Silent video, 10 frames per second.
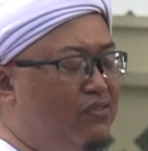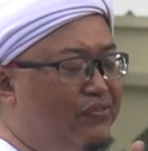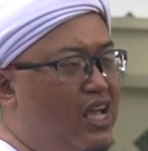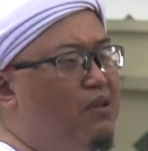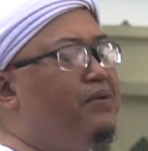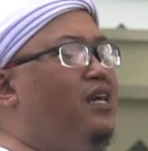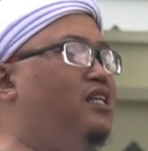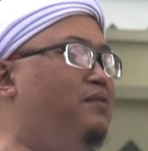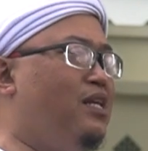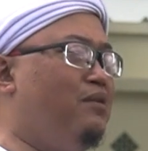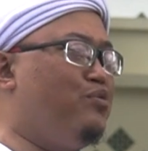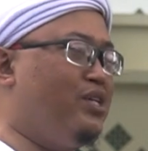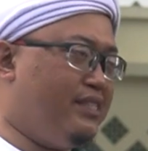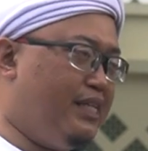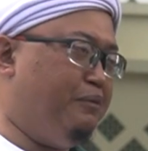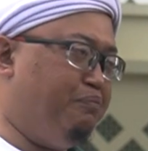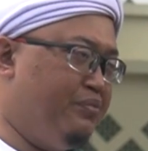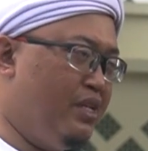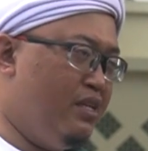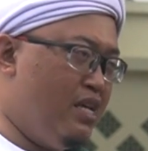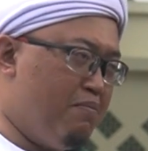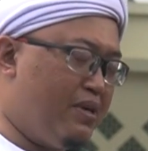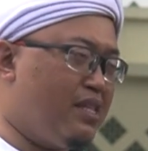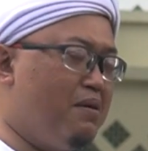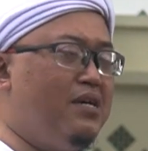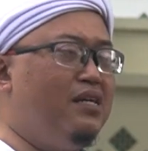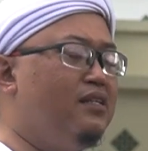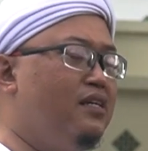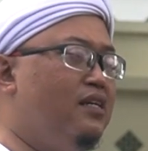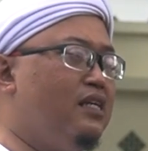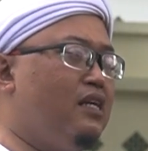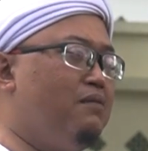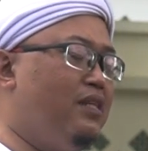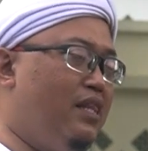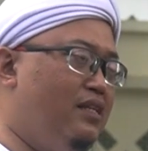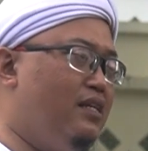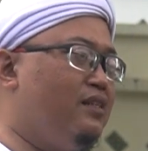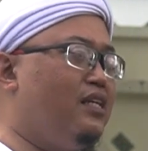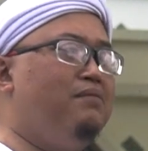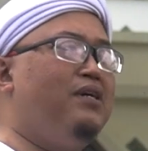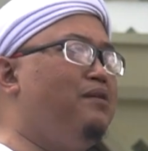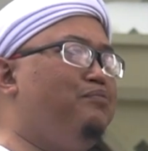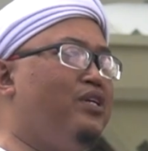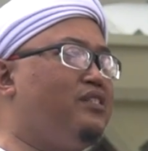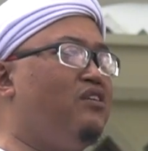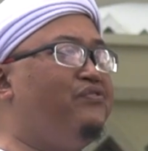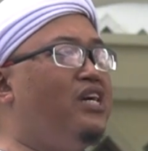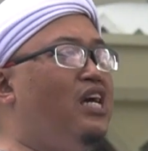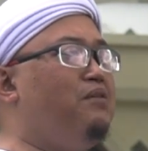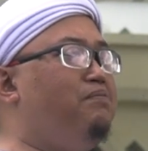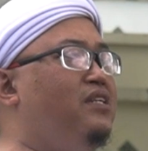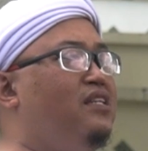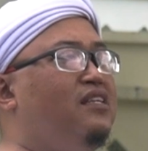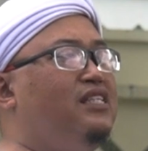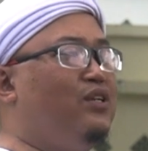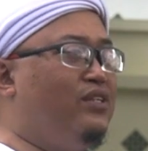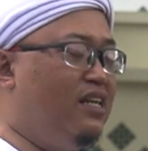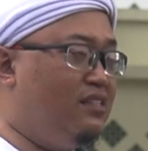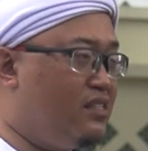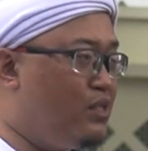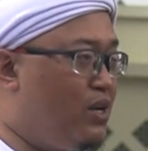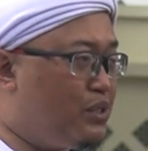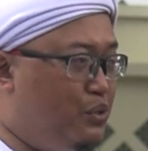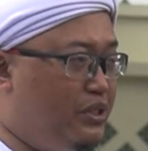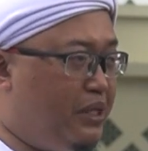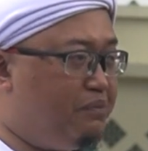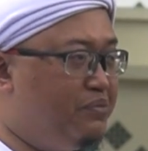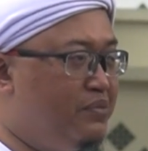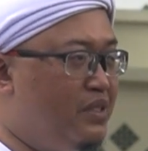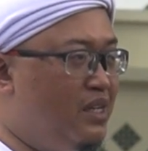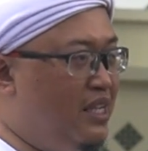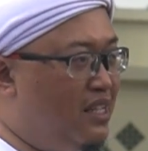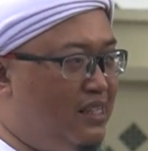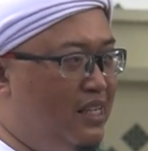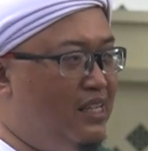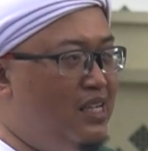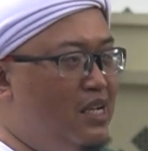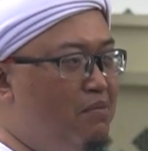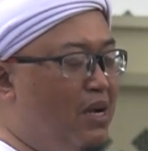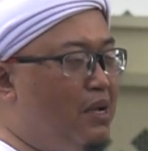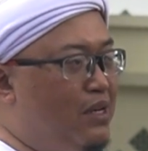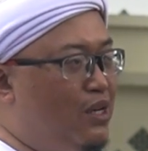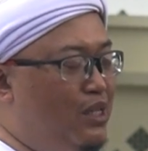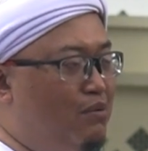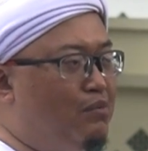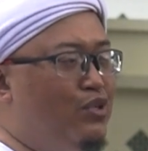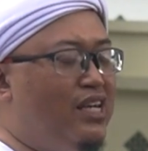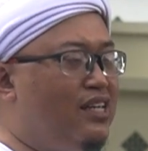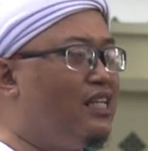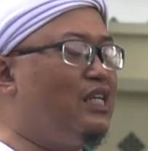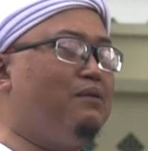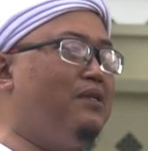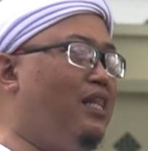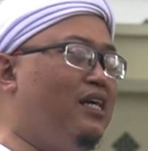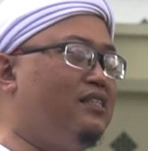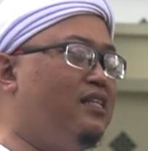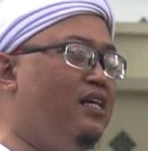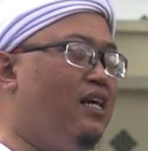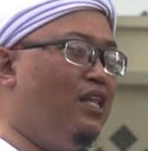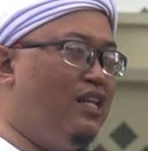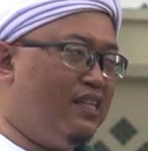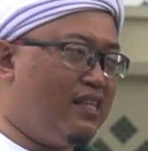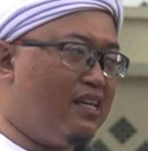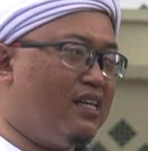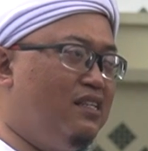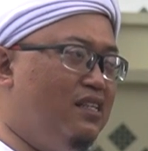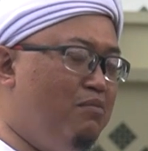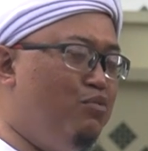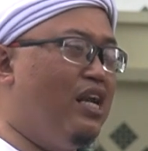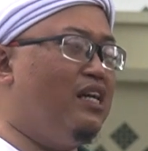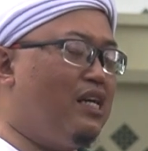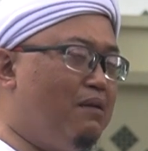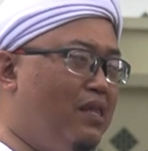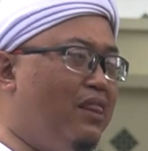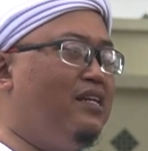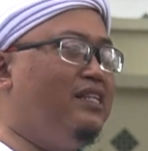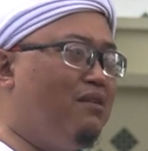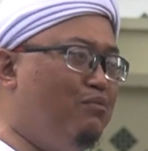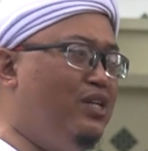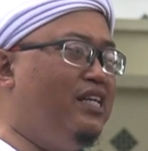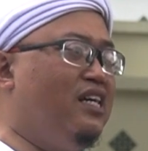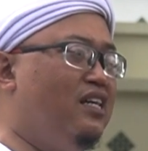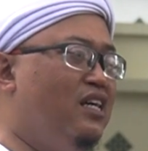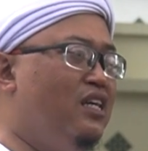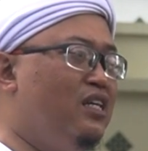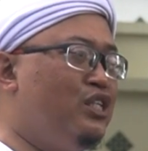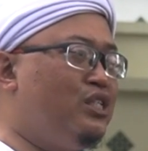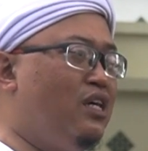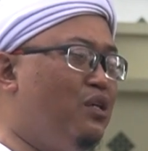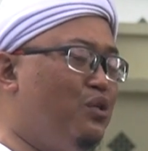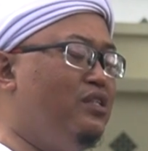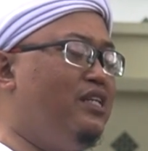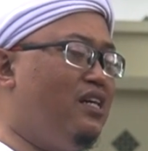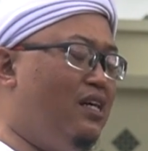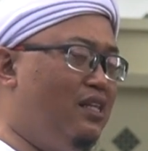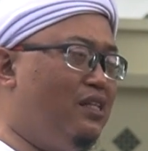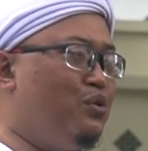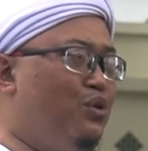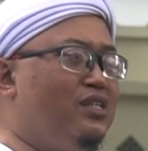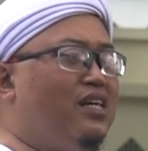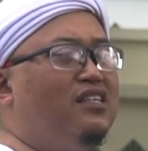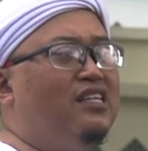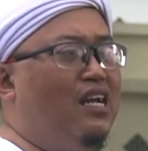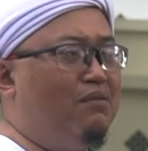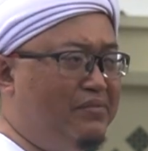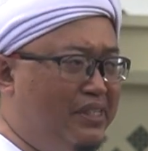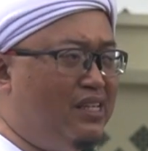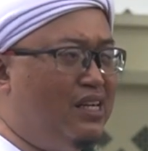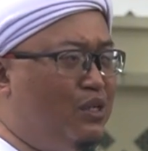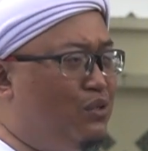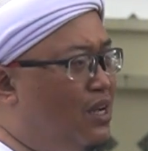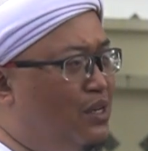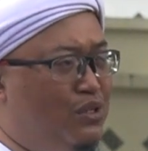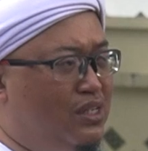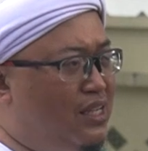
ke kevipian ibadah puasa. Yang pertama, Ramadan atau ibadah puasa VIP ditinjau dari sisi waktunya. Lihatlah bagaimana Allah memuliakan Ramadan. Allah letakkan di bulan Ramadan yang mulia syahrun yang Allah turunkan di dalamnya Al-Quranul